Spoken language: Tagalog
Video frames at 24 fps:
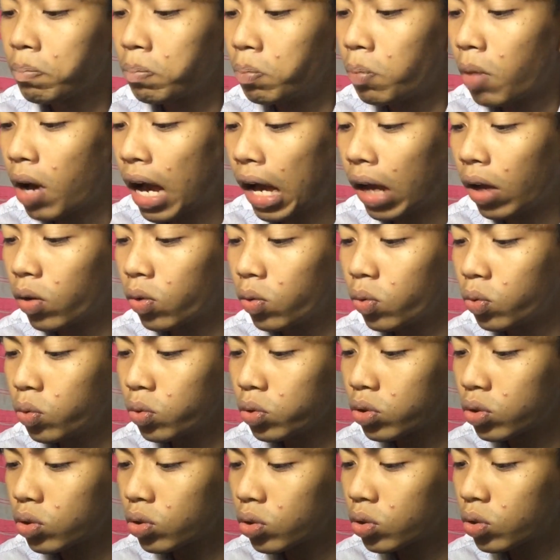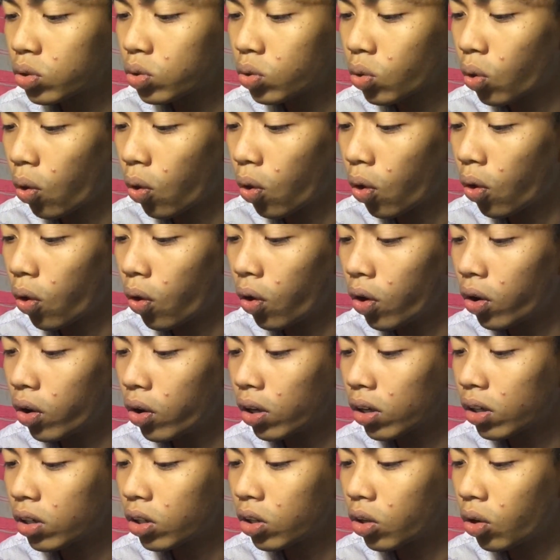Bakuso
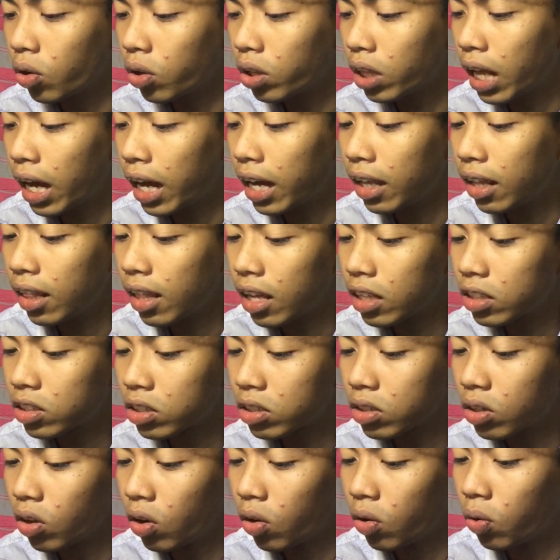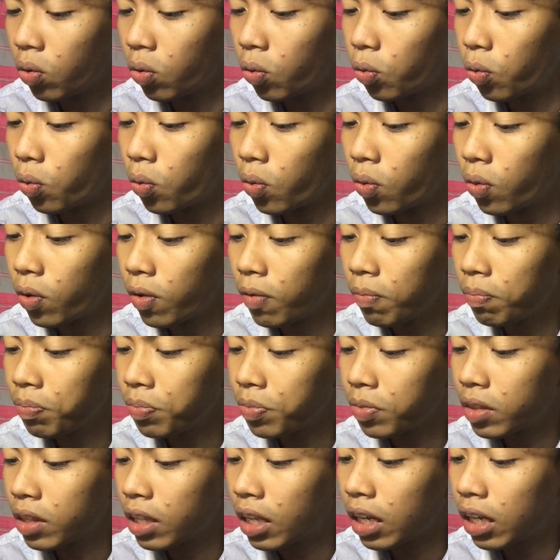Kyodai, Let's Go.
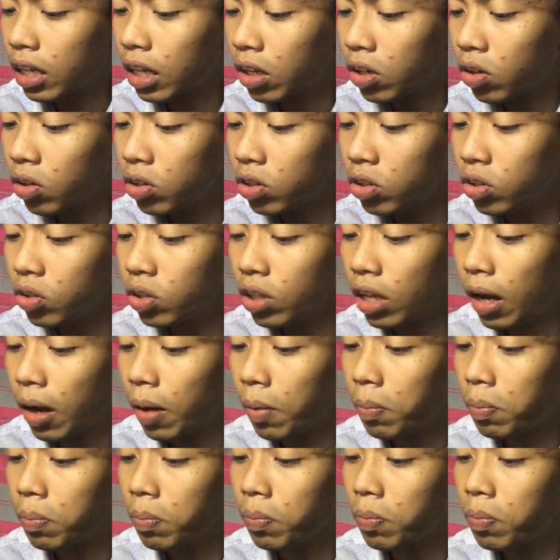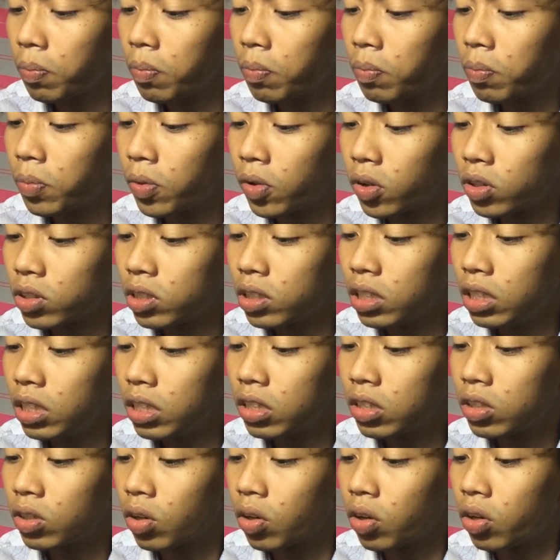Nagkaroon yun ng 4
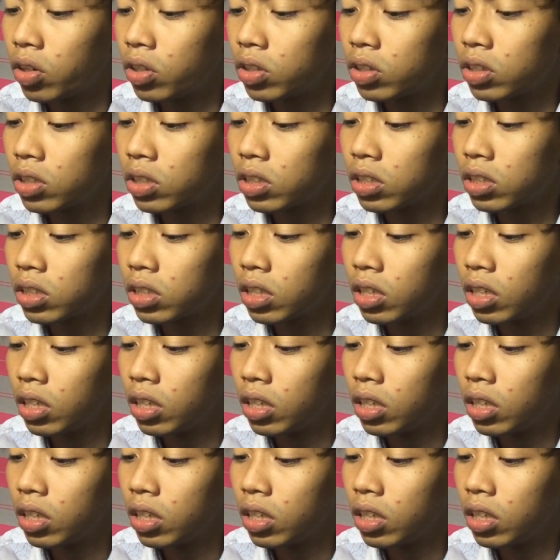seasons.